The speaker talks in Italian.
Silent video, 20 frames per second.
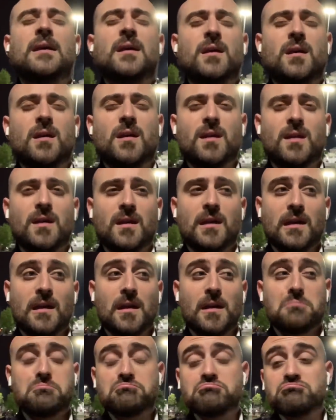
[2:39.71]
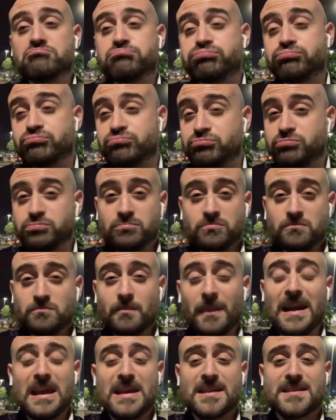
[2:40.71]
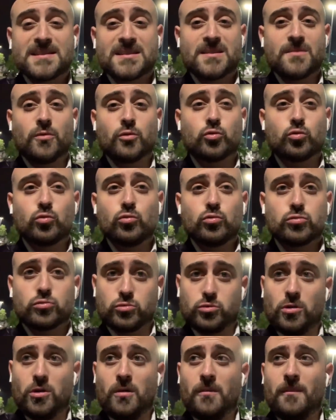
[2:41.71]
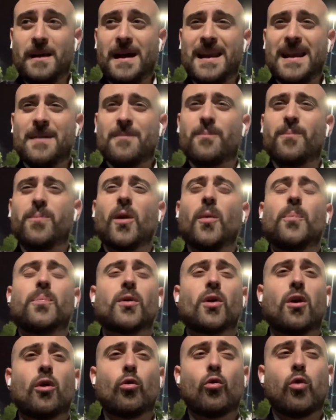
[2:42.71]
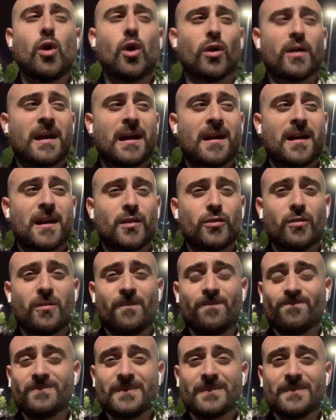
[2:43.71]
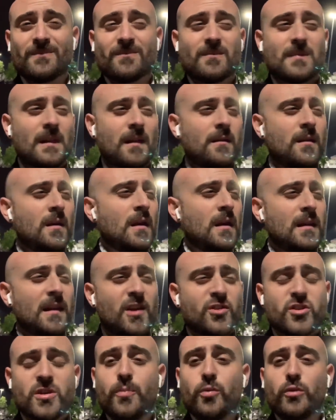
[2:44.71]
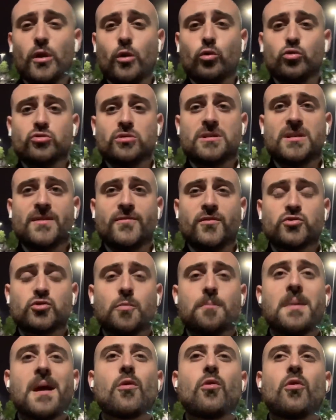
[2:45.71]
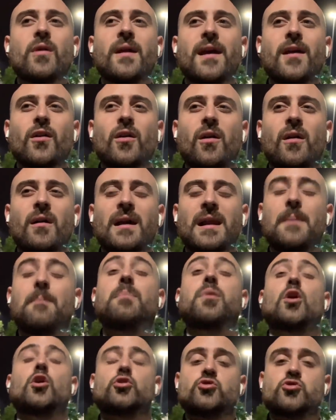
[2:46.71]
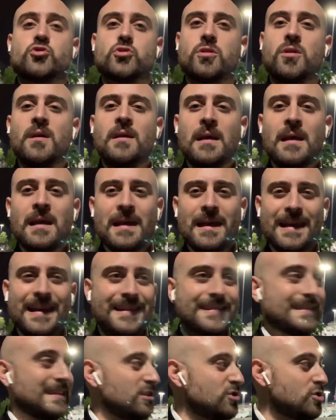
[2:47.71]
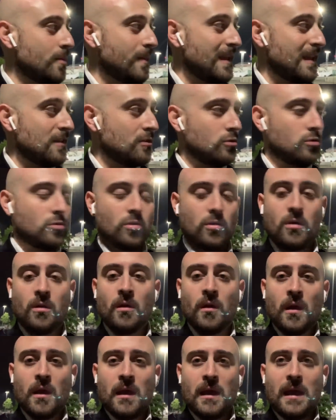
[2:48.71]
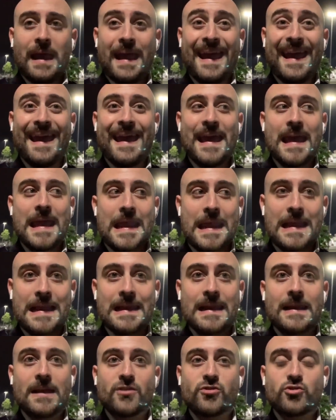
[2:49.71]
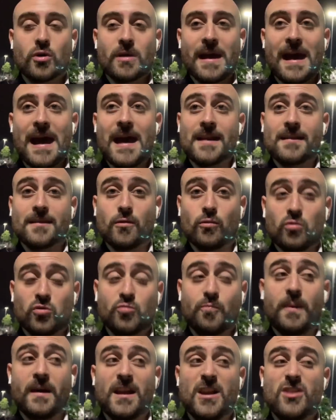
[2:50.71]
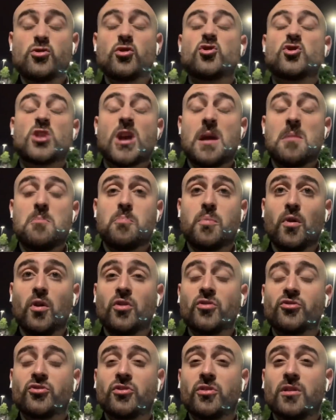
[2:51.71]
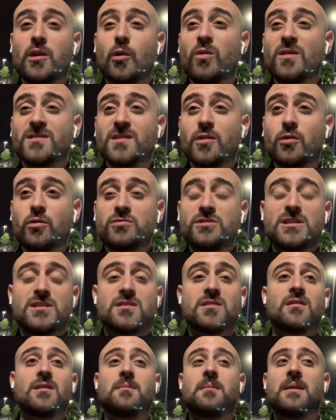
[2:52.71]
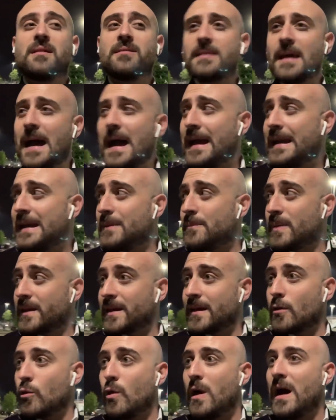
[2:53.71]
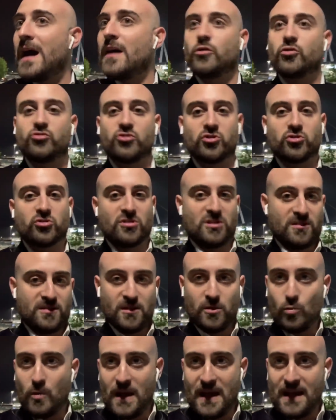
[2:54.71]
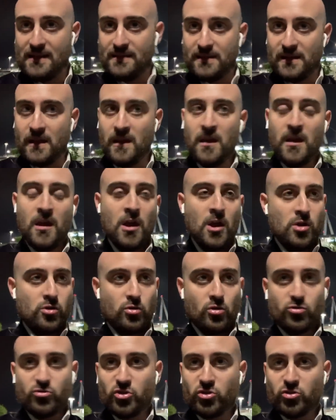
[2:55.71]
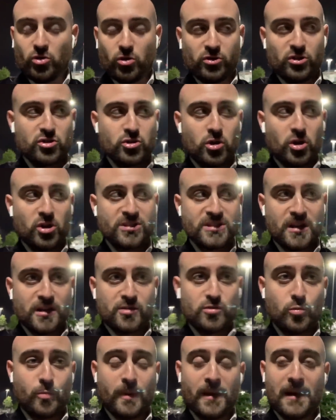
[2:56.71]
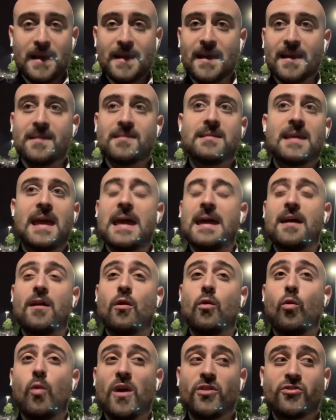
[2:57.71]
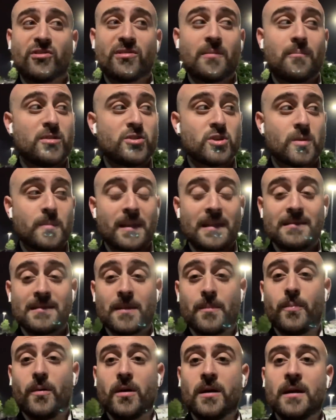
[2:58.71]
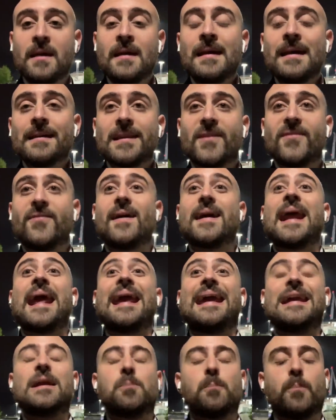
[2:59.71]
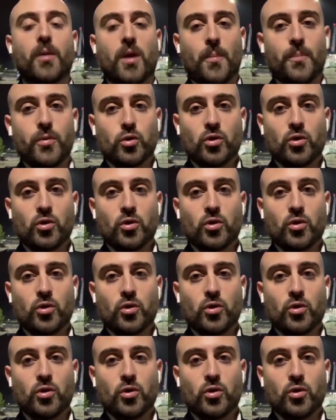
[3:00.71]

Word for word: Eh, malissimo tutto, male proprio quello che credo lasci più deluso il tifoso bianco-nero è l'approccio, e l'atteggiamento, è il giocarti uno spareggio Champions in queste condizioni mentali, perché qua non ci sono attenuanti, non ci sono discorsi alla Superlega che tengano, qua c'è semplicemente poi da fare il proprio